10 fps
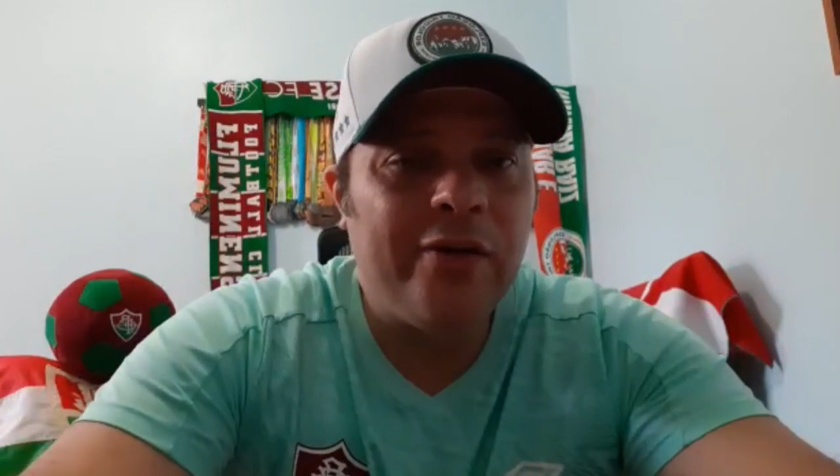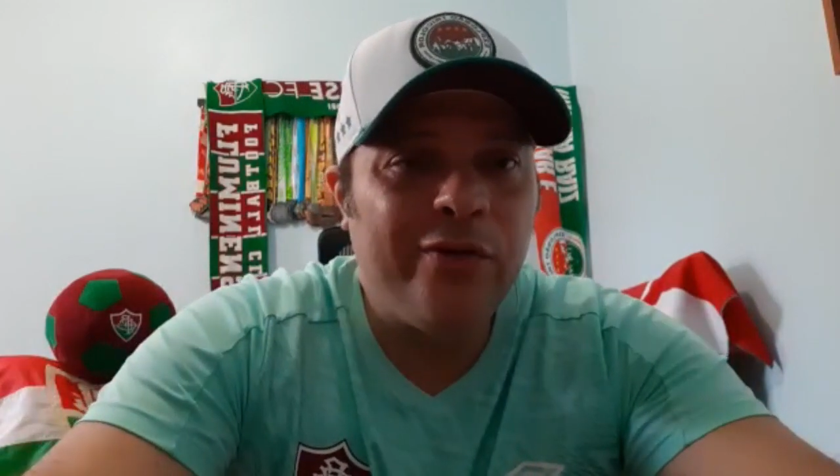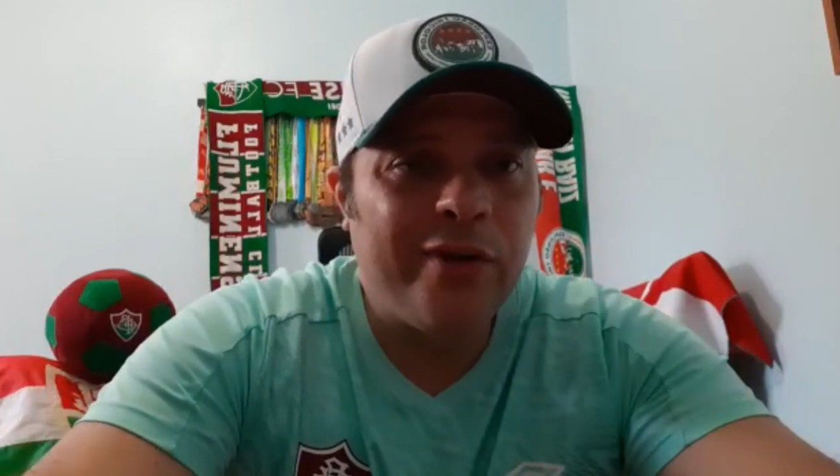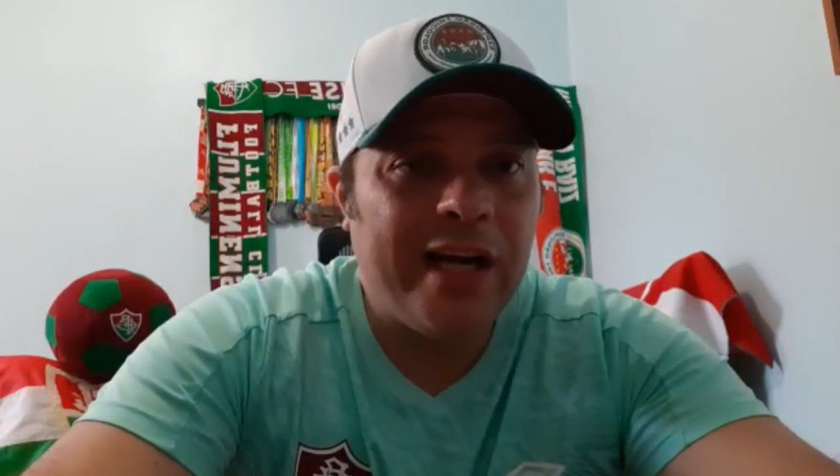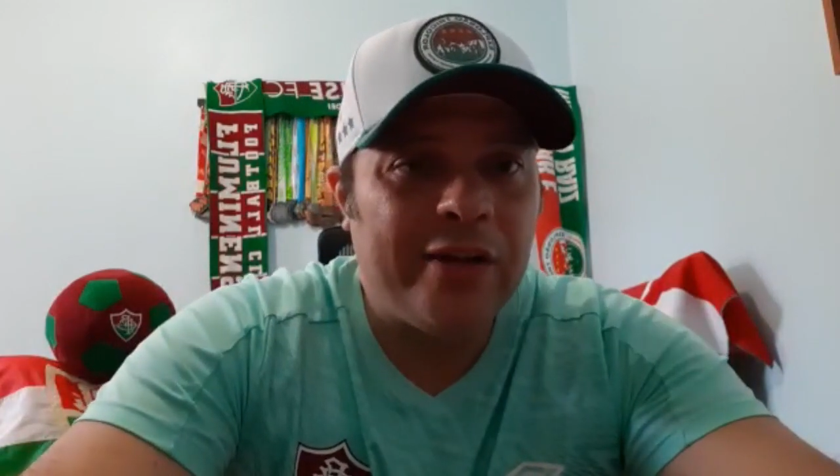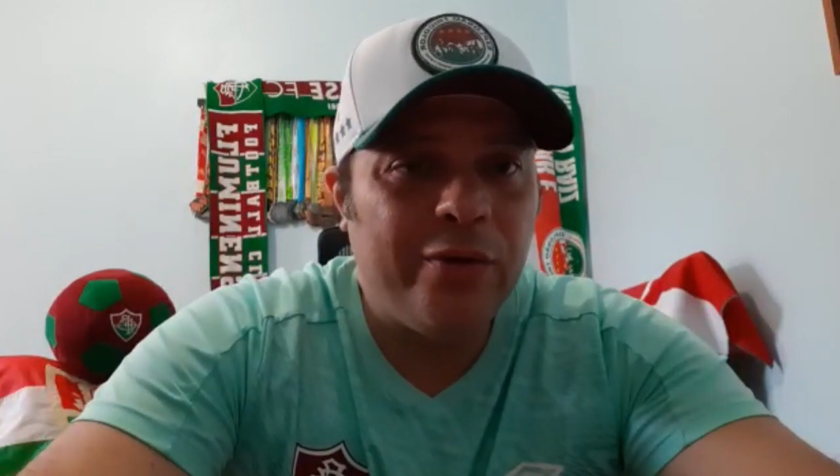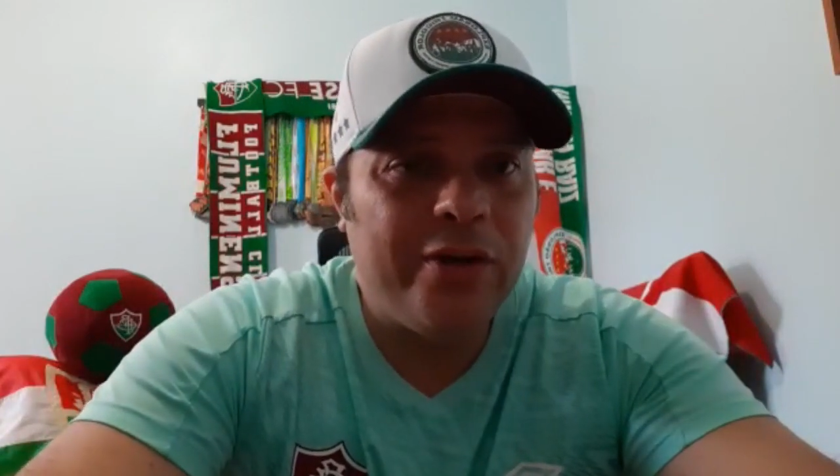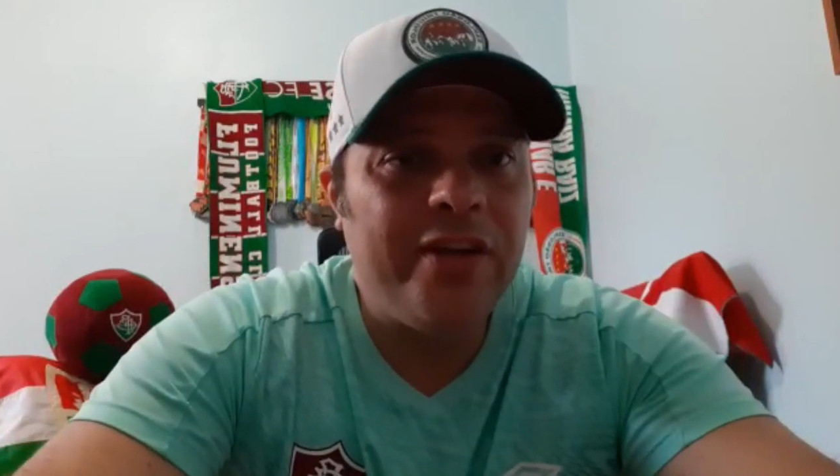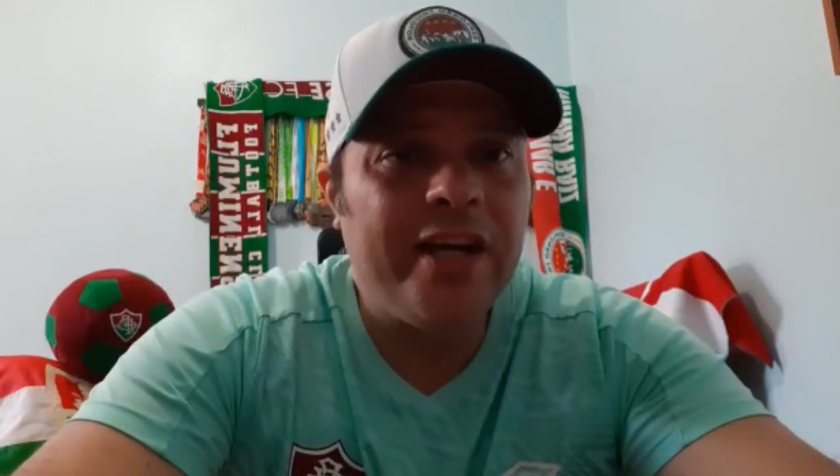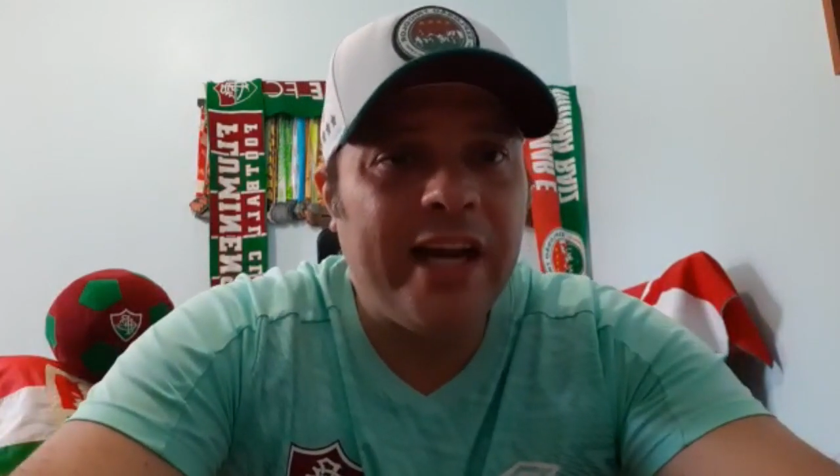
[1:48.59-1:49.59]
o jogador
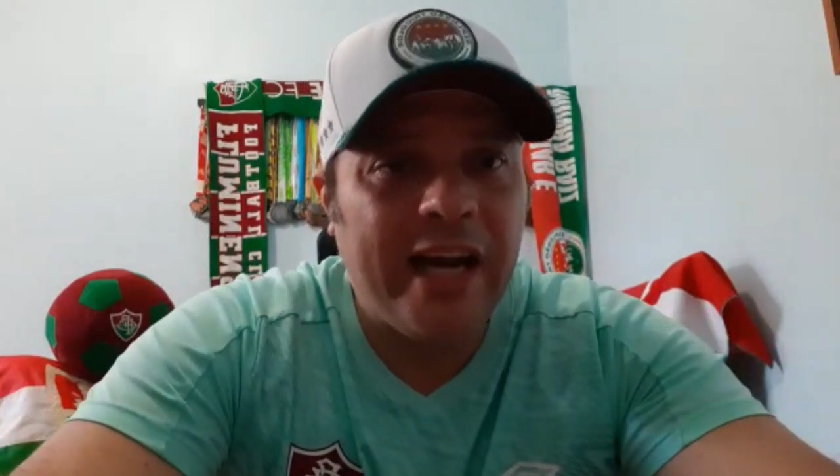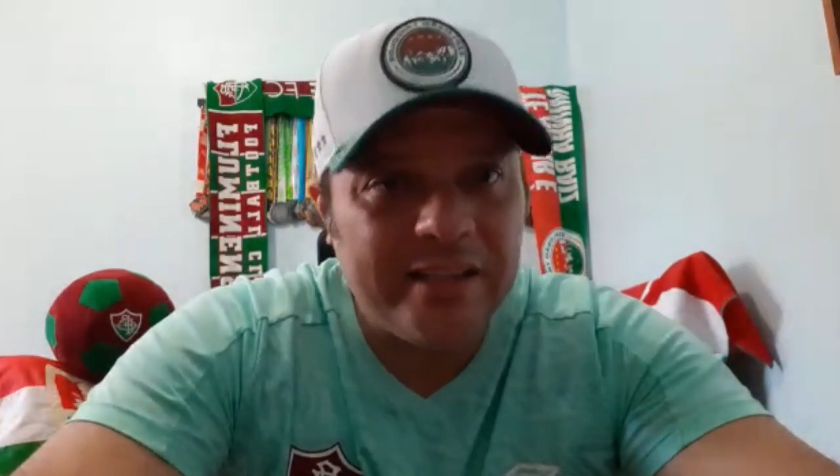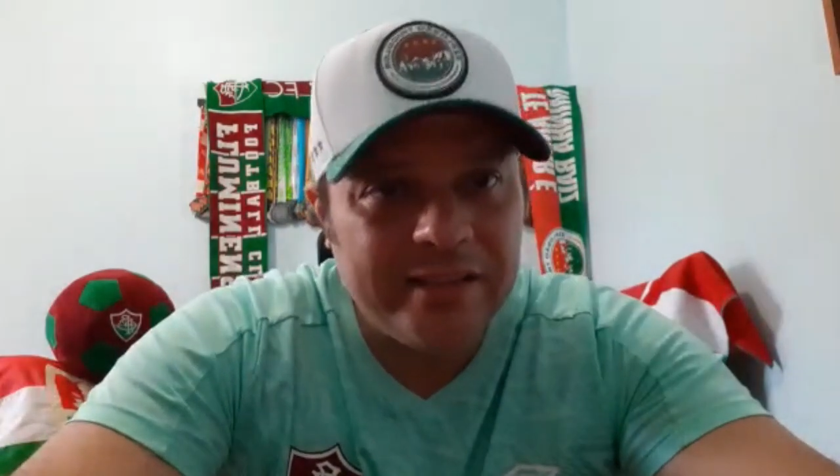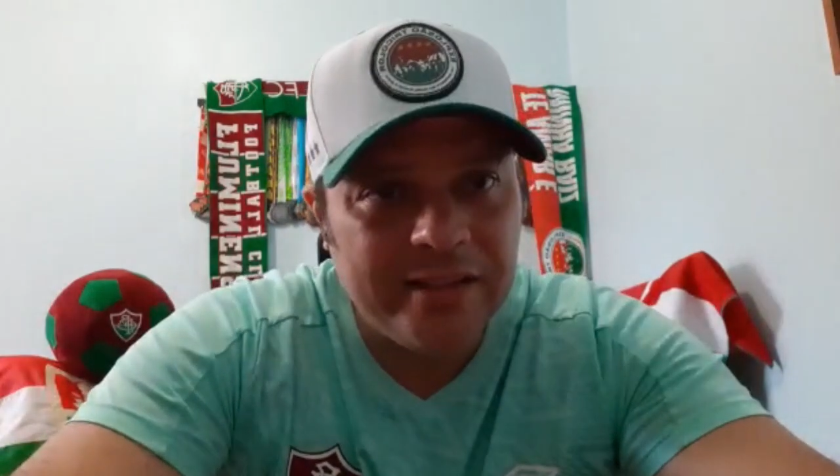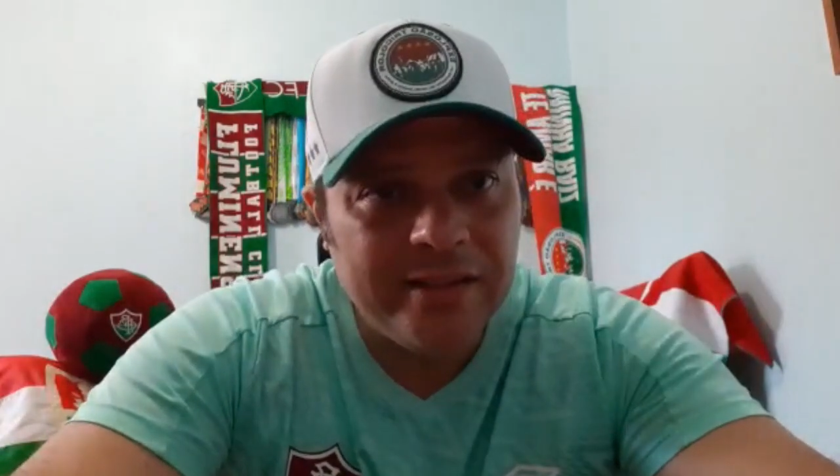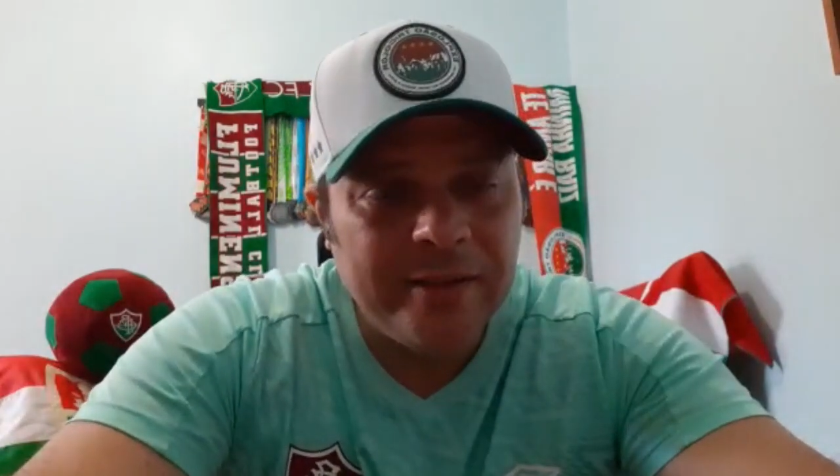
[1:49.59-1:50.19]
de graça.